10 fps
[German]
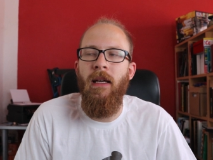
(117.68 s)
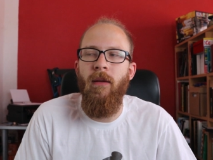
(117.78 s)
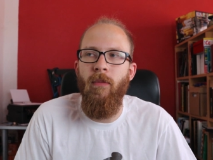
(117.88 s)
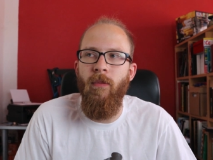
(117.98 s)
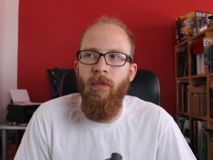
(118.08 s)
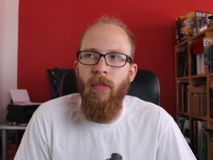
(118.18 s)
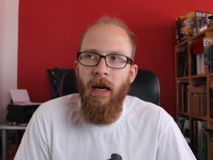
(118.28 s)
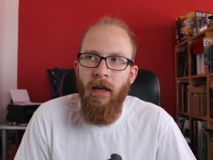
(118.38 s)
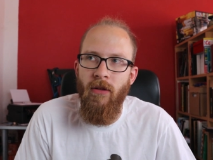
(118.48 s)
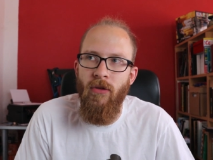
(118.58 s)
im
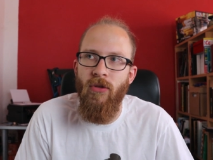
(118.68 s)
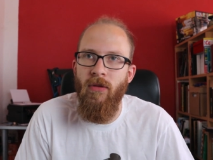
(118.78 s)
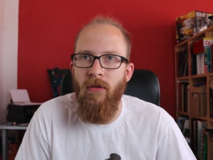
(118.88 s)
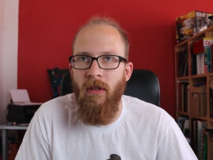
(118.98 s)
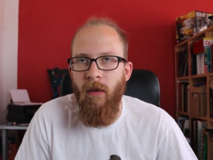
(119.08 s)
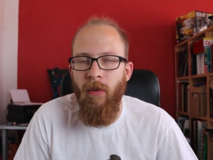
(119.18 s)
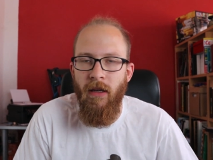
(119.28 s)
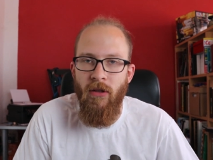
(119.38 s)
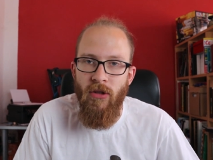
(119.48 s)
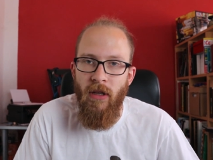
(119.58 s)
praktischen, in der
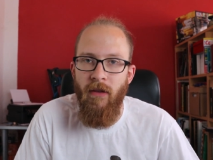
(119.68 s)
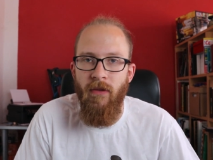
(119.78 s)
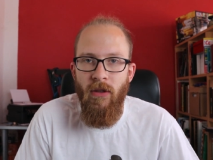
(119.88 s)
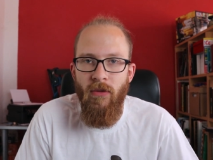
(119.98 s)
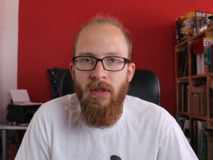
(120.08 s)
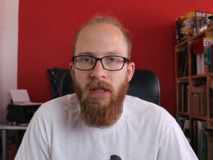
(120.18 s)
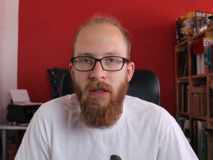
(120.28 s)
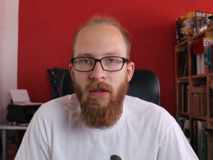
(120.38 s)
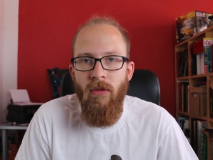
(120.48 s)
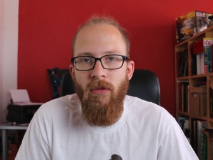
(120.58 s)
praktischen Anwendung
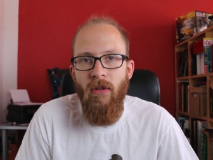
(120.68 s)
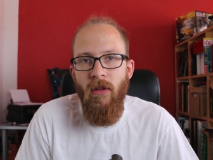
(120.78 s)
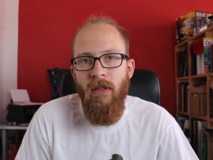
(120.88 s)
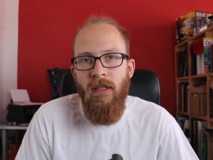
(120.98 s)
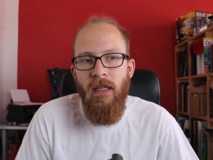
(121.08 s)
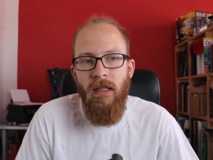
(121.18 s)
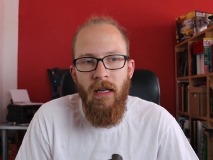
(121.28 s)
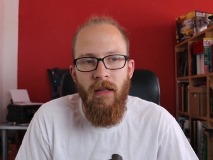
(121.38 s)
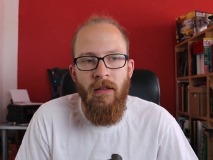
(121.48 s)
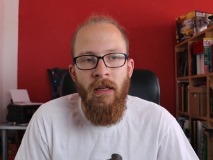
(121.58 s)
sehe und äh, sehen
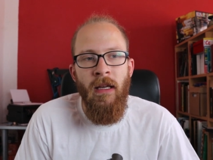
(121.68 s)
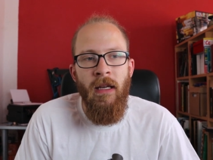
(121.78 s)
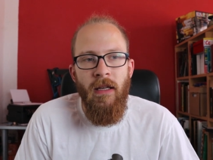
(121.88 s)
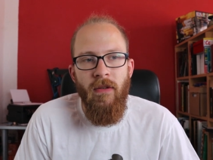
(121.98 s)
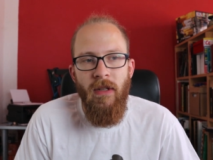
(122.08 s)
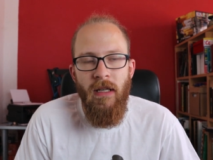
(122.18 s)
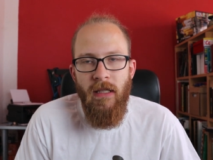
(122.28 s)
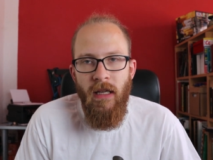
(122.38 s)
kann, wie das